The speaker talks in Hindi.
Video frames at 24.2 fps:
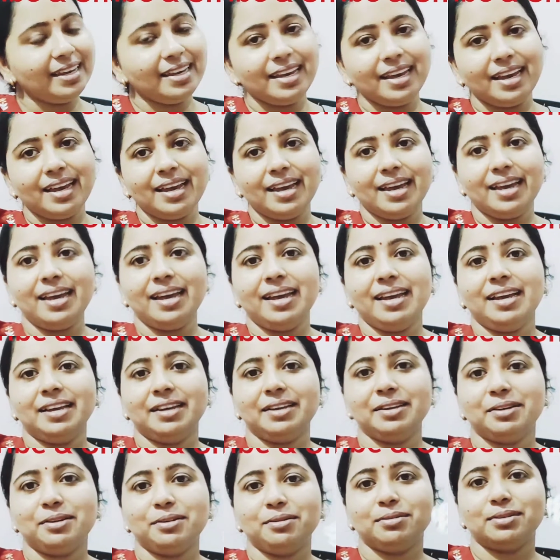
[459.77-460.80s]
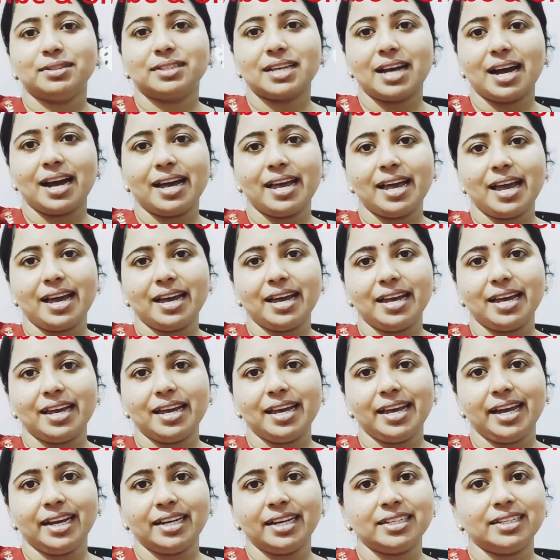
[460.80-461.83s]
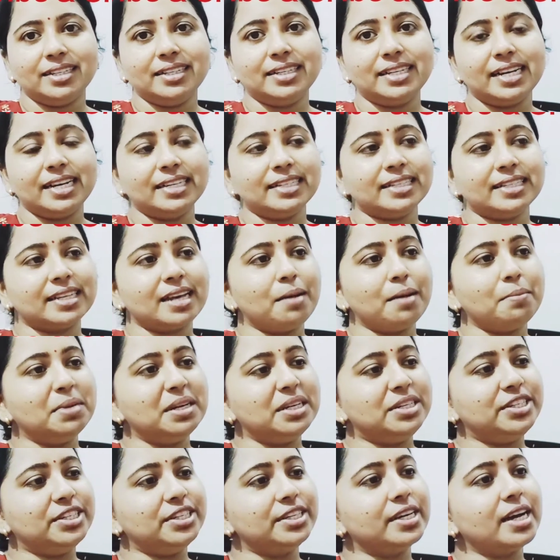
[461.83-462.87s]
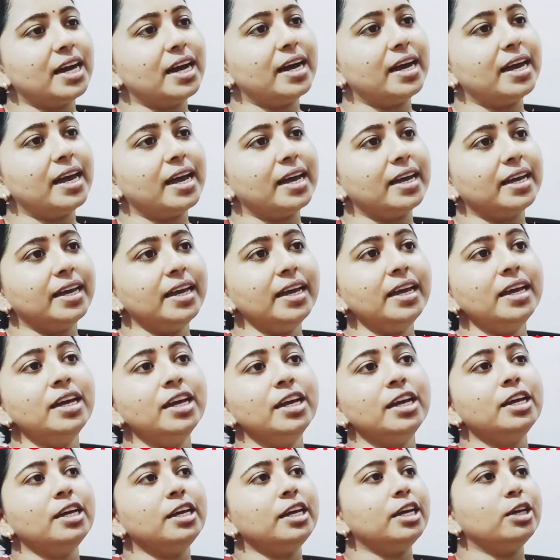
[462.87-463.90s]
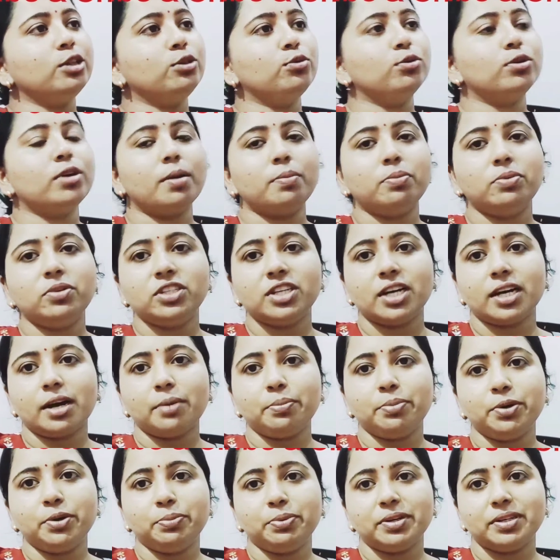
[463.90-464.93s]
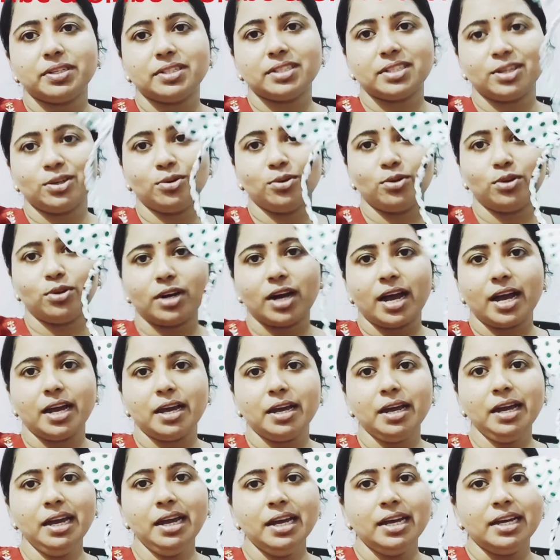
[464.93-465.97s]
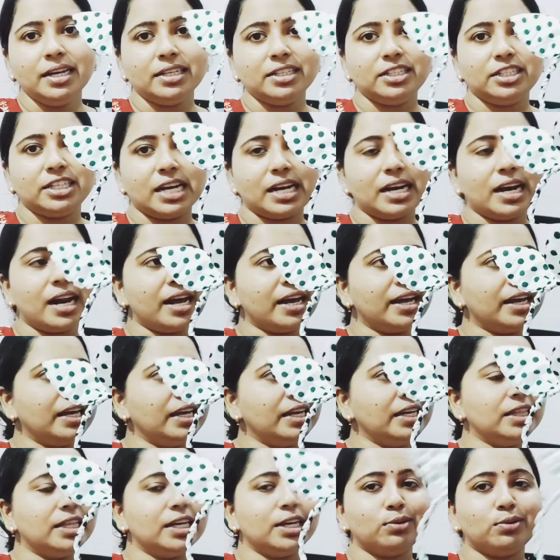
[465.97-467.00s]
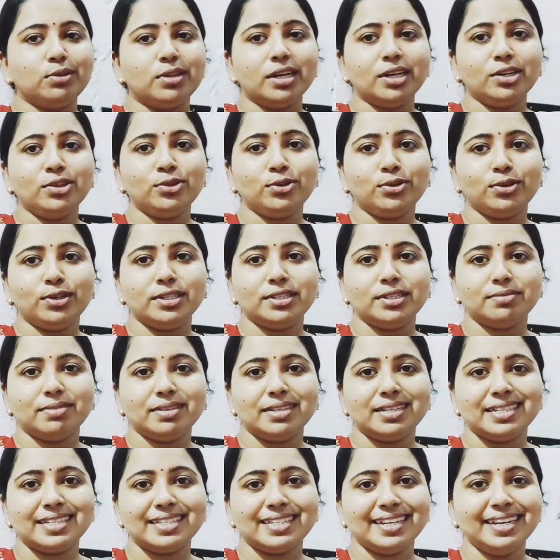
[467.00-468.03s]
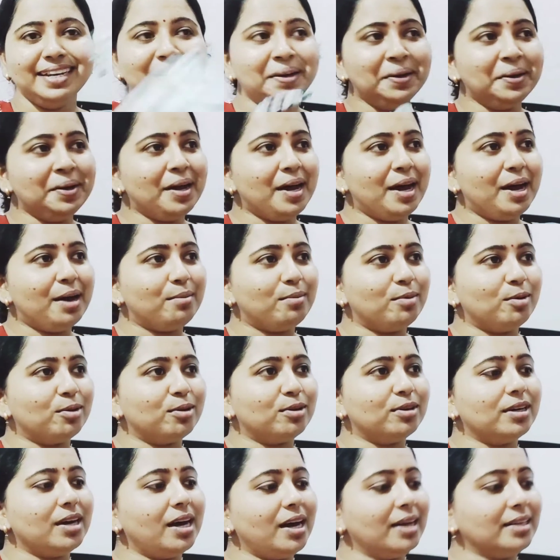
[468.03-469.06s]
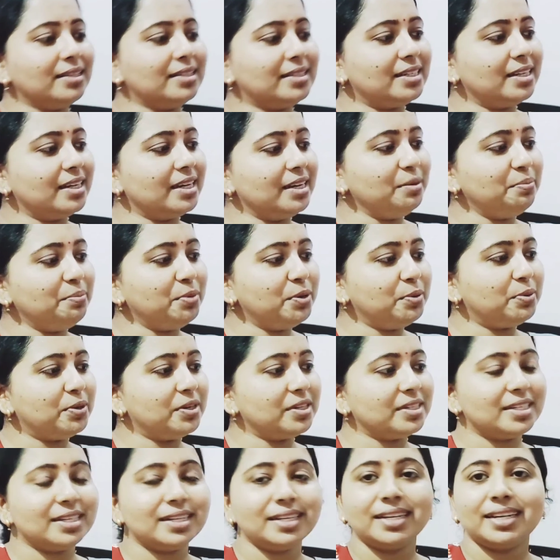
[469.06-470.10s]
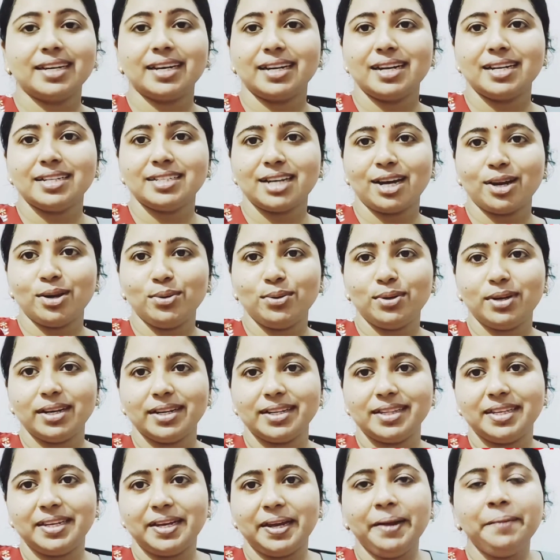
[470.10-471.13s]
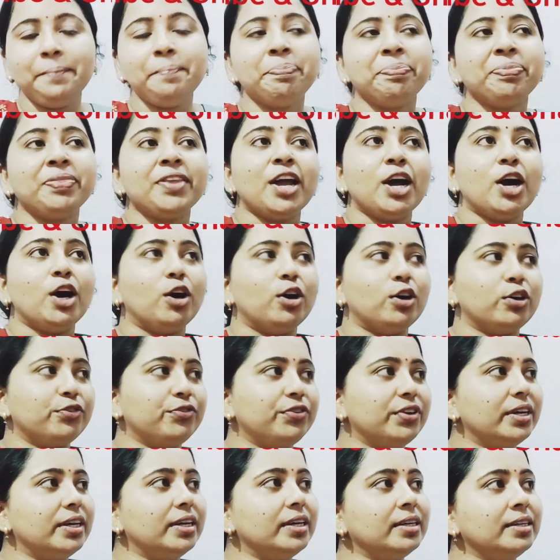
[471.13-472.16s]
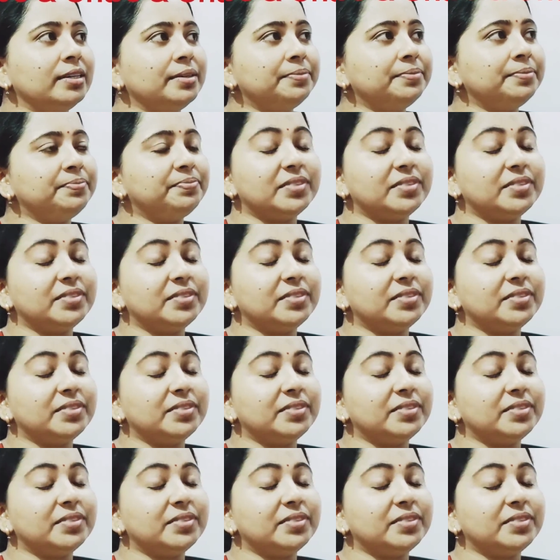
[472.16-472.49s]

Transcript: ये उसका आया है एक ड्रेस का मैचिंग का आया है ये दुर्गा पूजा का प्रिपरेशन हो रहा है जाना है इधर उधर तो इस वजह से हम लोग आज से प्रिपरेशन करना चालू कर दिए और फिर